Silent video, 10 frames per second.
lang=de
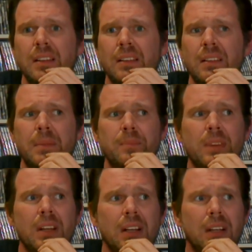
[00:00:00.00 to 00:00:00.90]

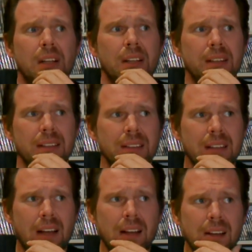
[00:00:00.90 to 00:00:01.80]
ähm,
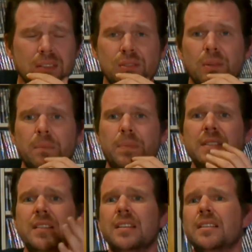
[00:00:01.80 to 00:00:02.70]
ja, so ein
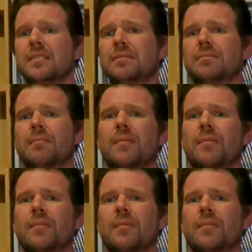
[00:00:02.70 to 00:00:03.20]
bisschen